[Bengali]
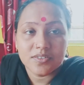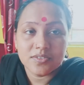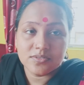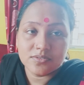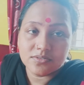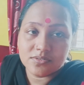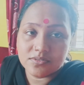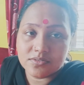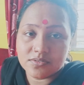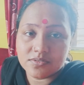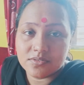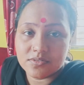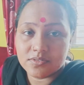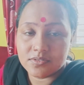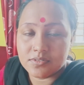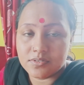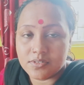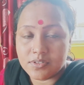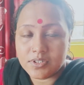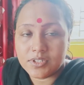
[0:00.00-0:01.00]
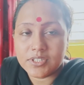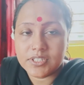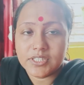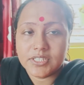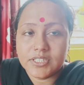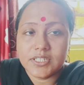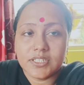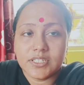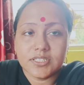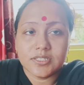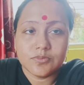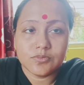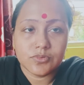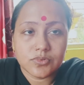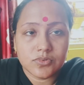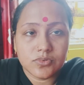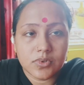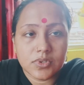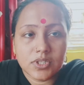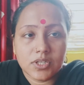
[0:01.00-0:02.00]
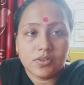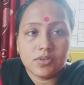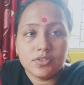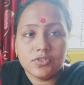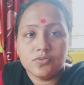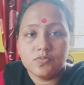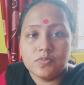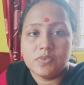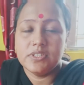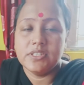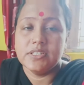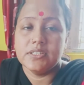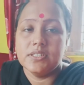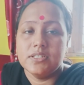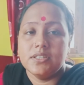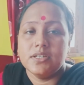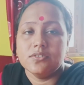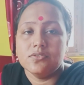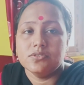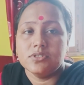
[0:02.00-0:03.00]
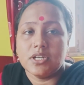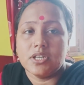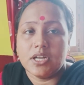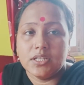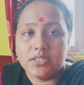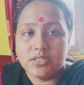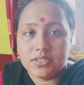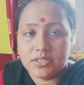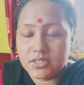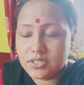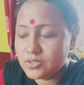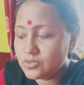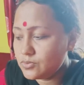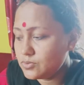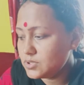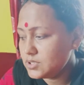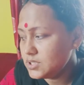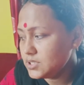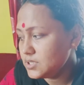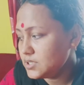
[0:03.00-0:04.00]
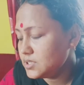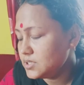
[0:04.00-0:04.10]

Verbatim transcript: তো ঠিক আছে বন্ধুরা তাহলে তোমরা দেখতে থাকো সারাদিন কী করি